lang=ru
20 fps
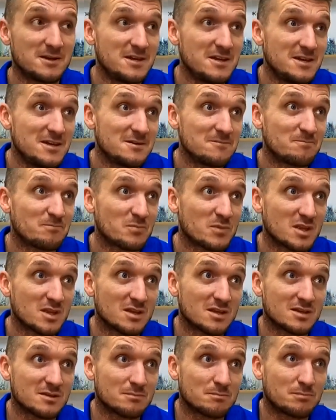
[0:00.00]
И
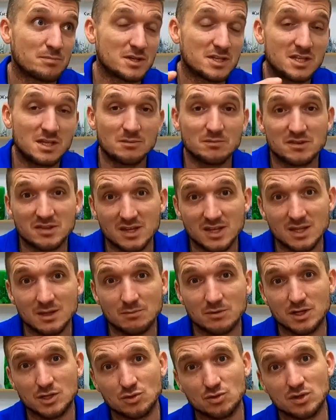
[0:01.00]
по тем
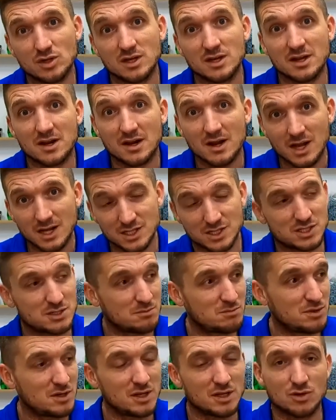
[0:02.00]
ценам, которые
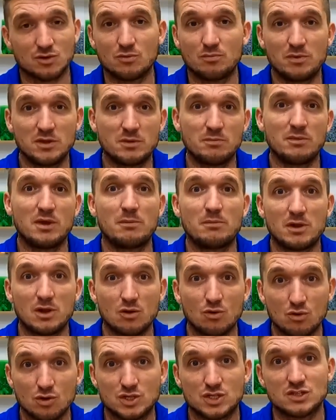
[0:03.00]
раньше были, купить
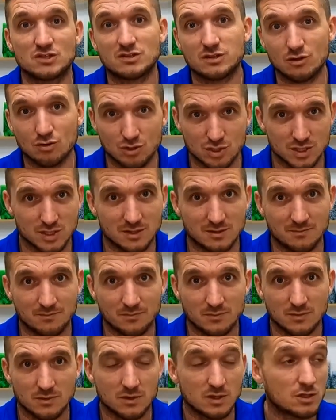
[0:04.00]
мебель очень сложно
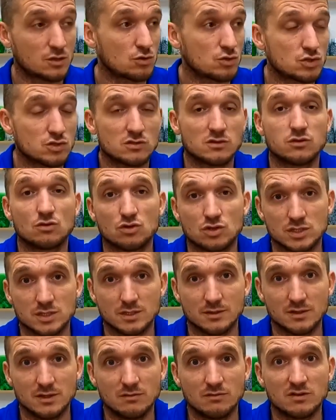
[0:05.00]
не то, что
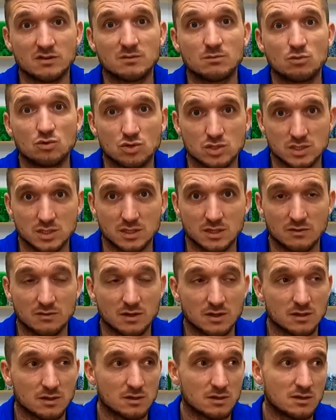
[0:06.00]
сложно, невозможно,
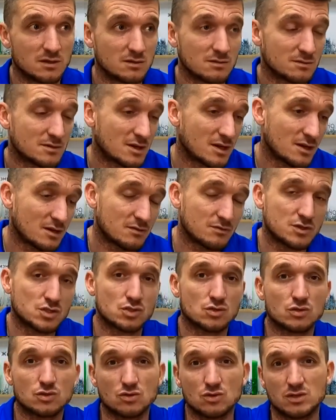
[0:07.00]
наверное. Разве
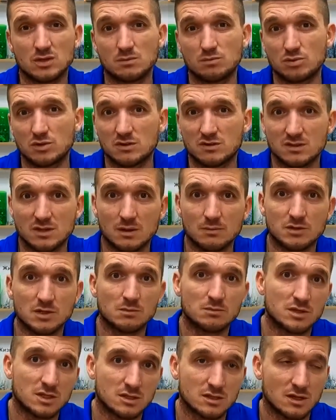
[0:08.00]
что кто-то будет сам
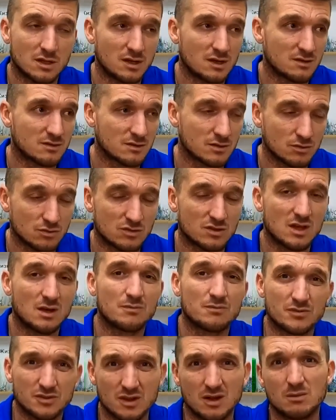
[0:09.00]
там где-то резать, ну
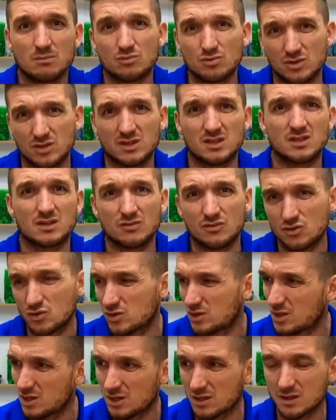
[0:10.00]
сам, сам будет это
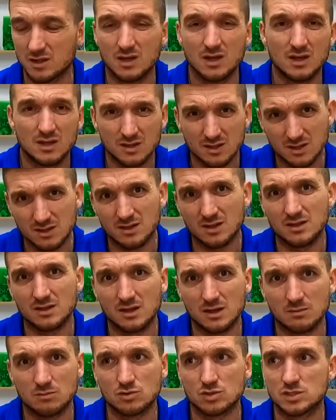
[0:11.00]
все делать, тогда
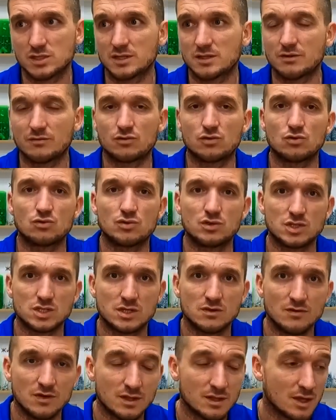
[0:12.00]
да, можно это все
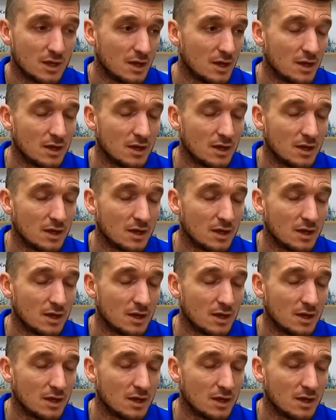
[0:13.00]
удешевить.